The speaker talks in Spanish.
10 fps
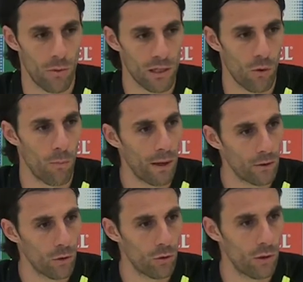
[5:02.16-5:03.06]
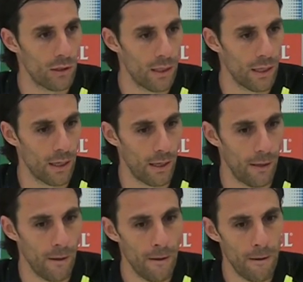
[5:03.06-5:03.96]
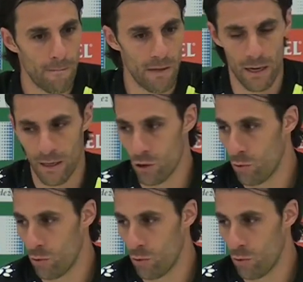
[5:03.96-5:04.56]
más compacto, desde que ya